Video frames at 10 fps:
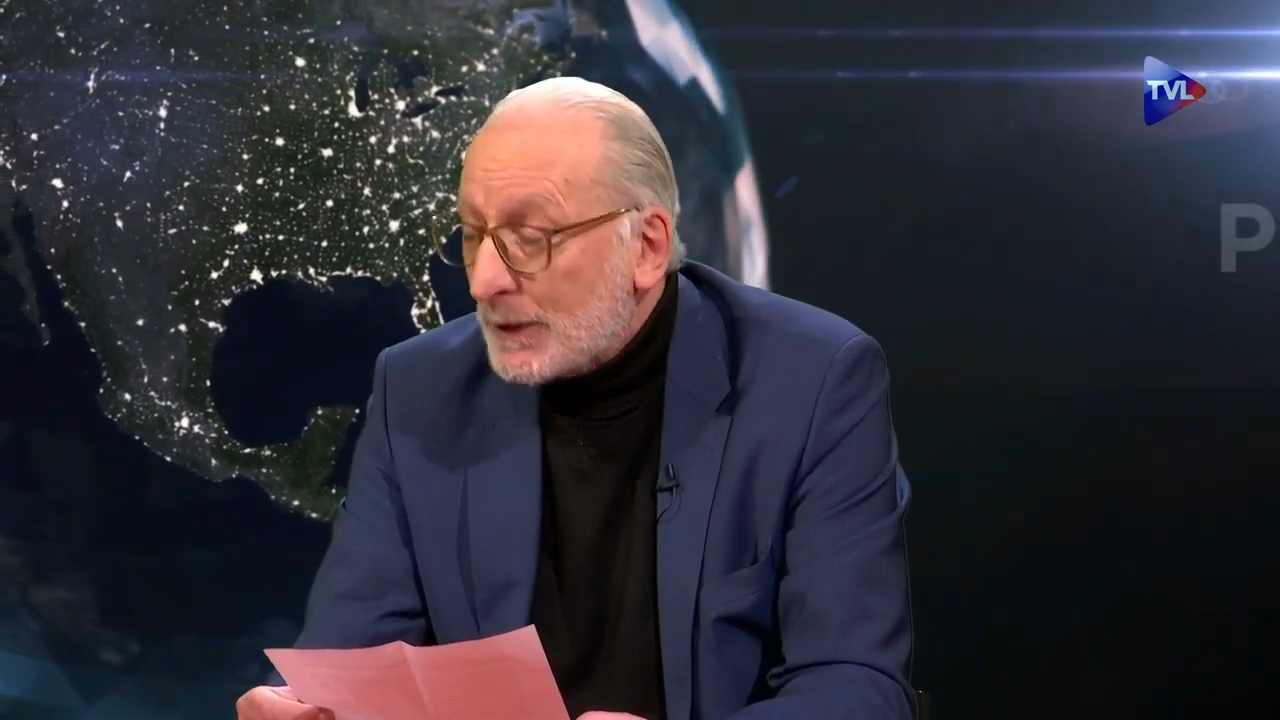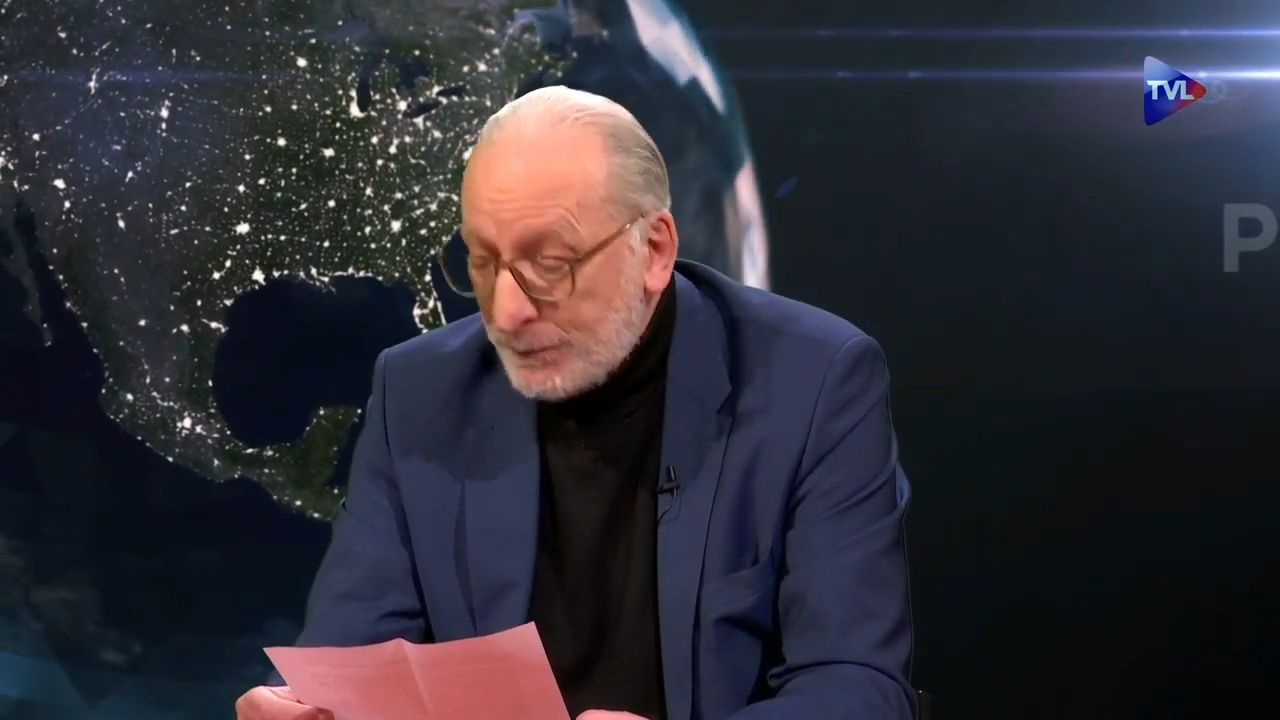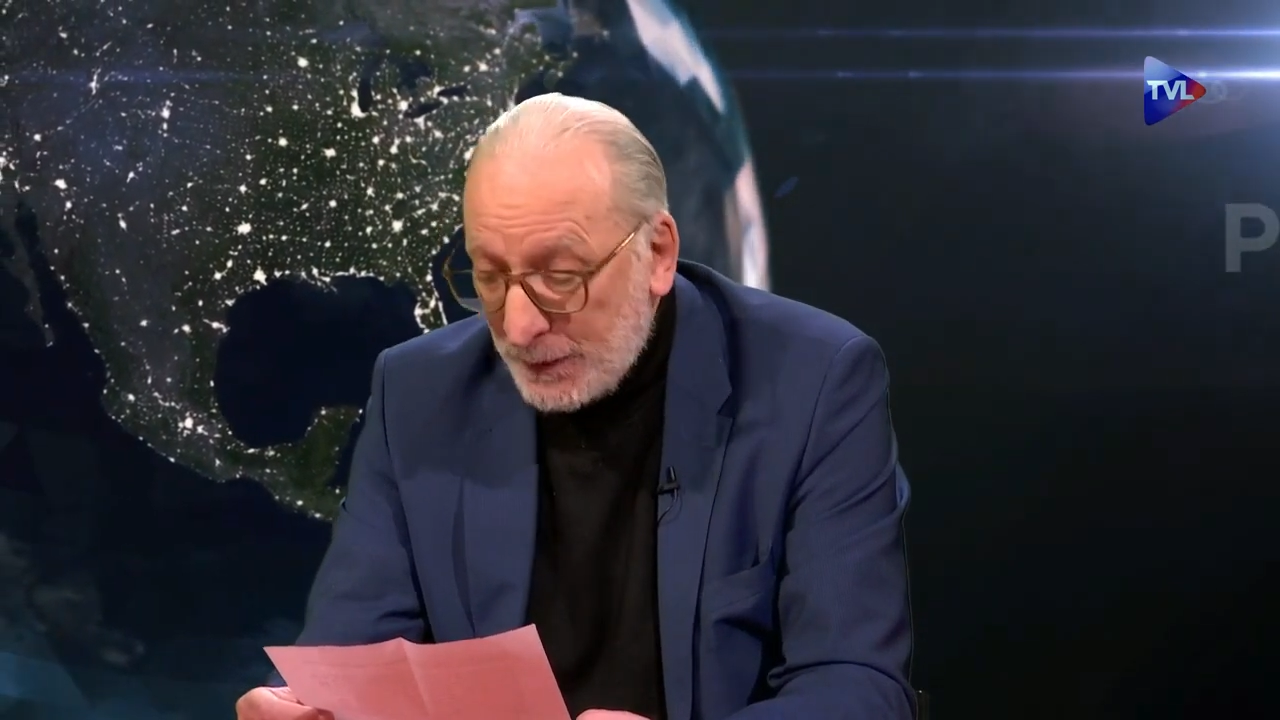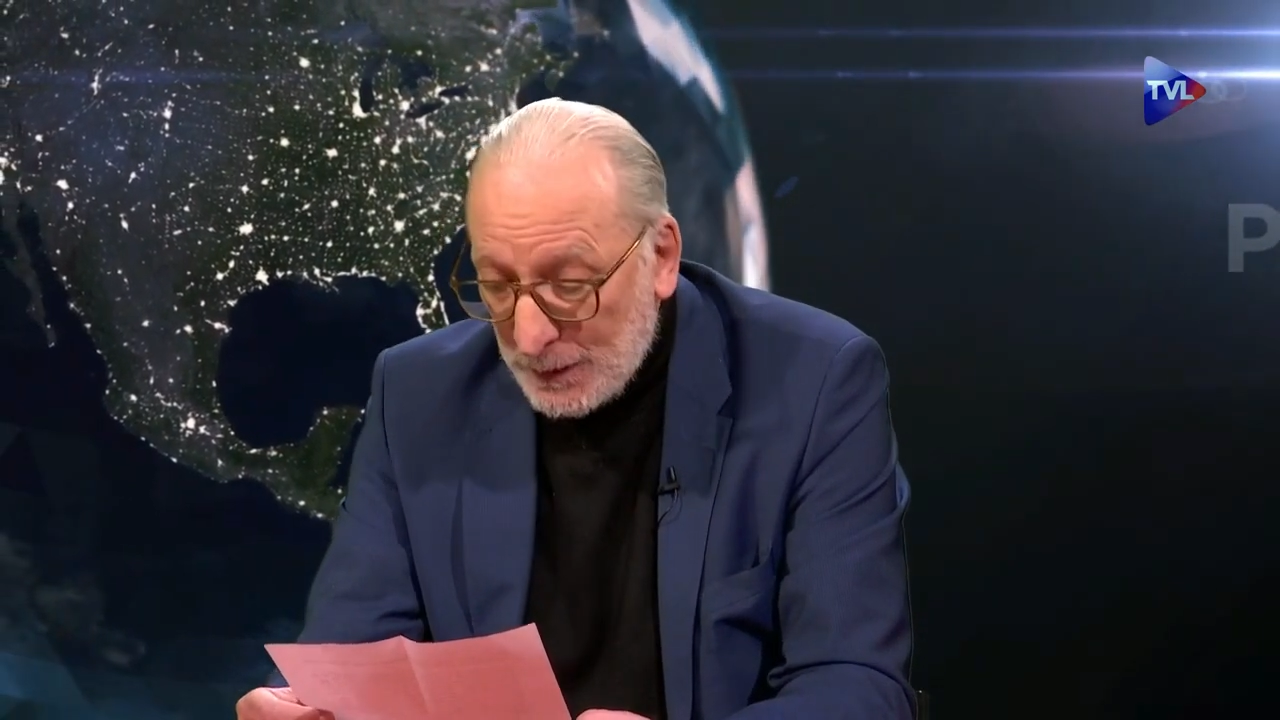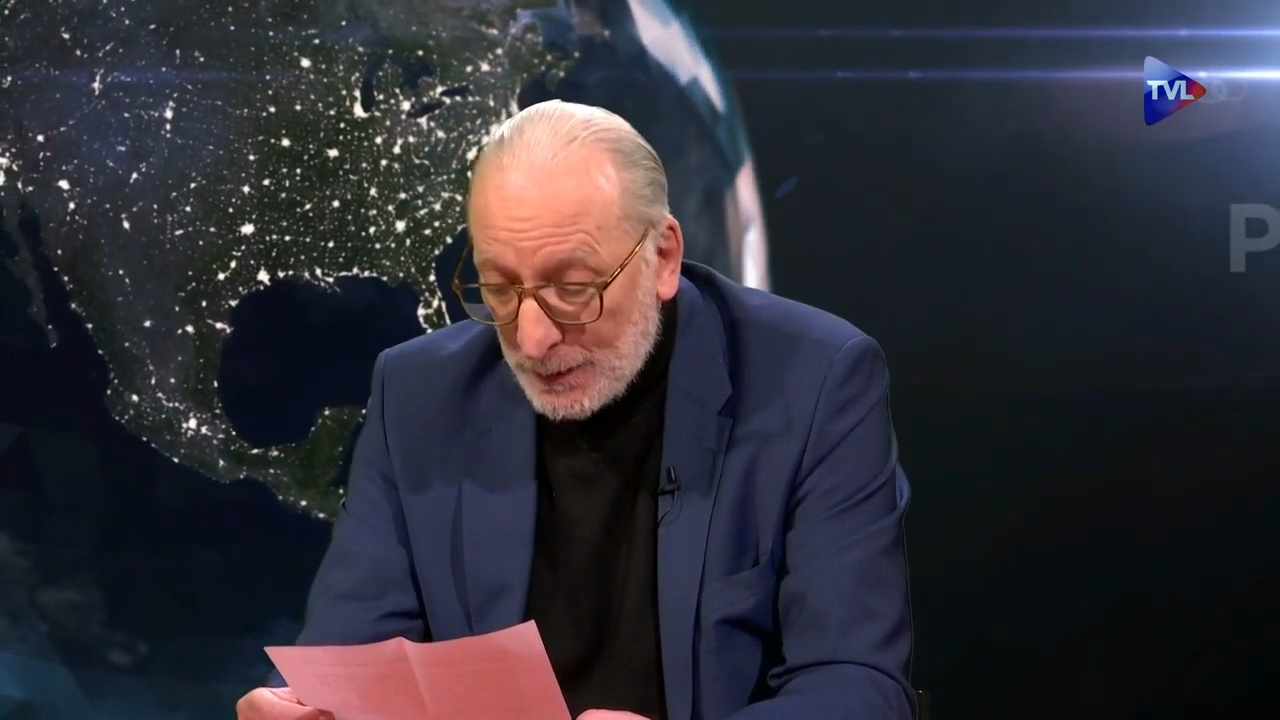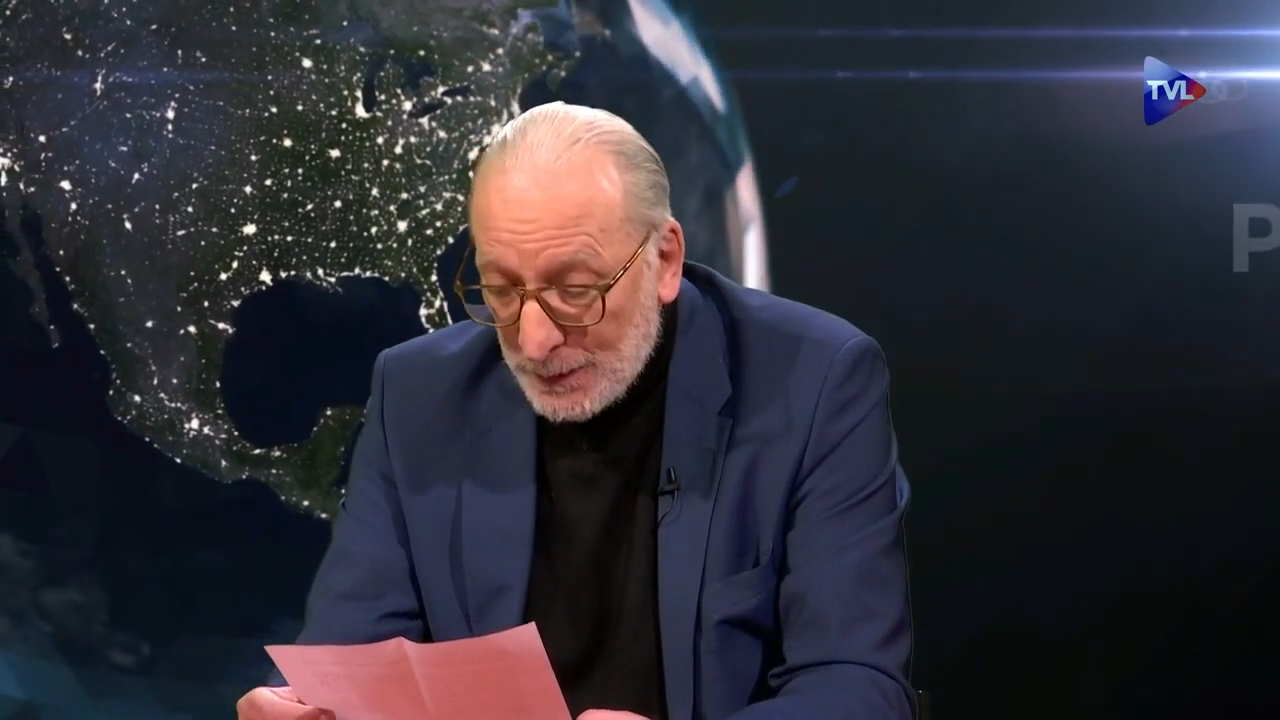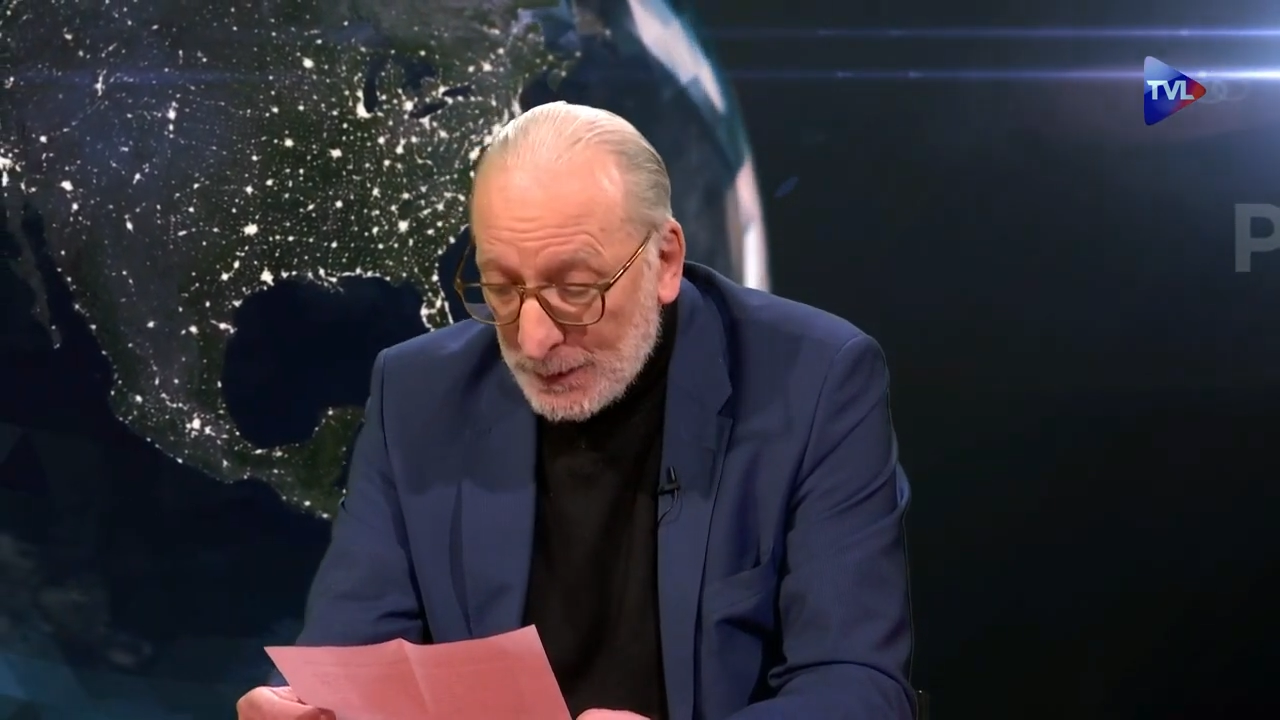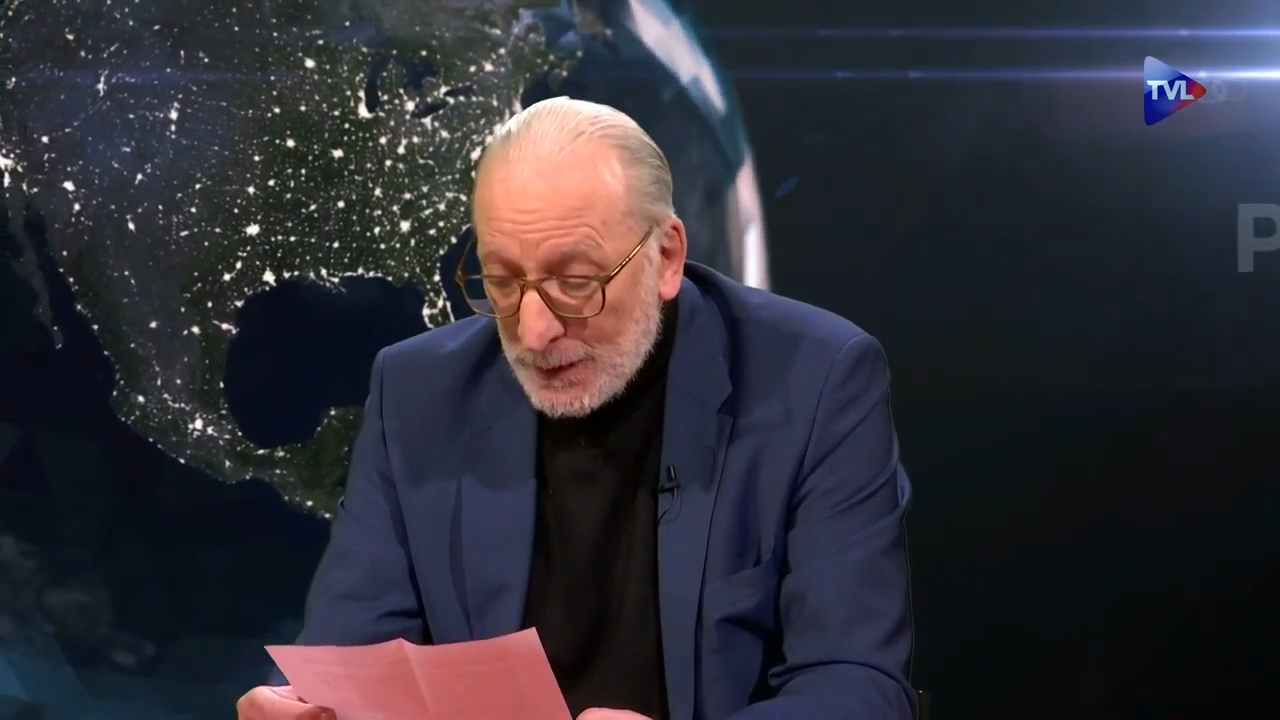de la ville